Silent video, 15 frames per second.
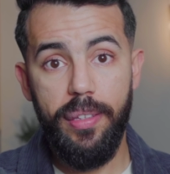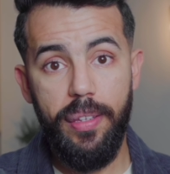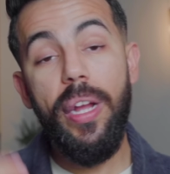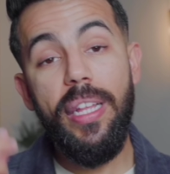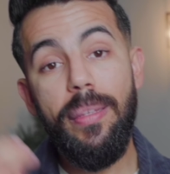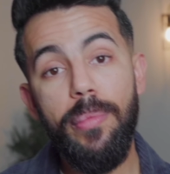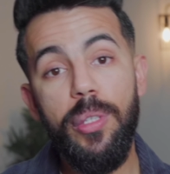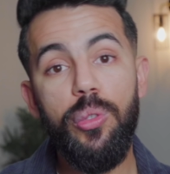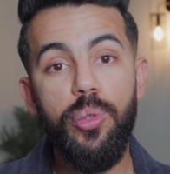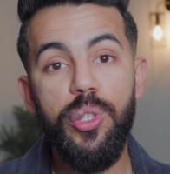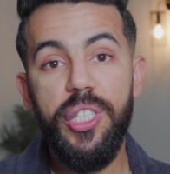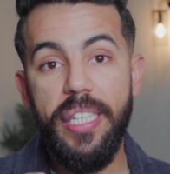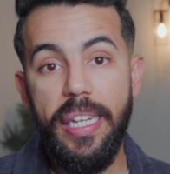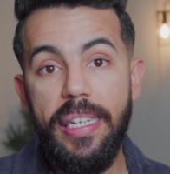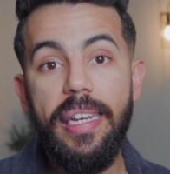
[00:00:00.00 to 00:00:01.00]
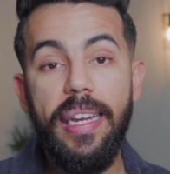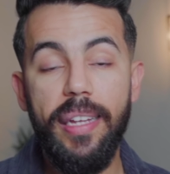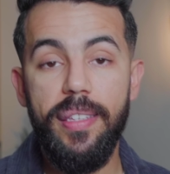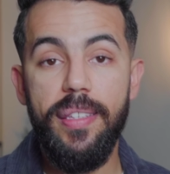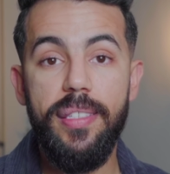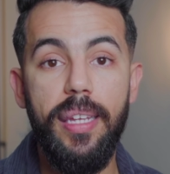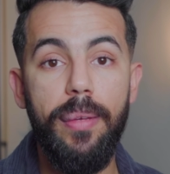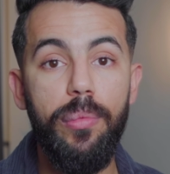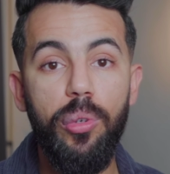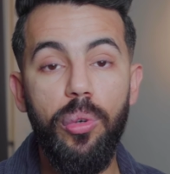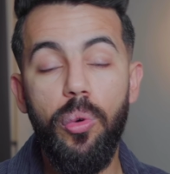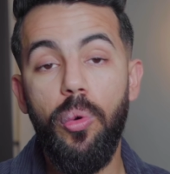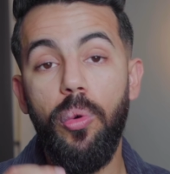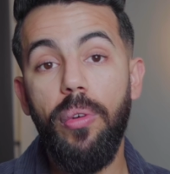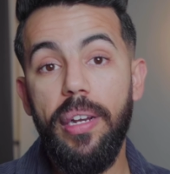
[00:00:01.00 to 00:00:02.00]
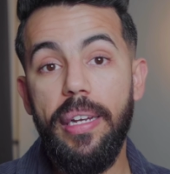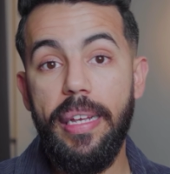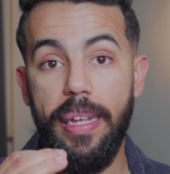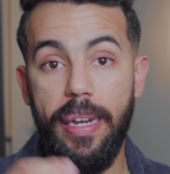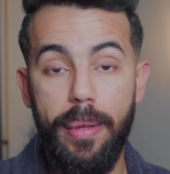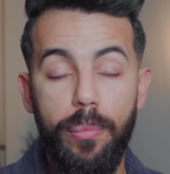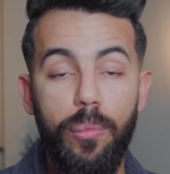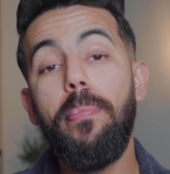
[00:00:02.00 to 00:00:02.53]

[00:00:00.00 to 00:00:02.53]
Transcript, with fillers: وهذا المنتوج الثاني اللي غادي نستعملوه هو الكريم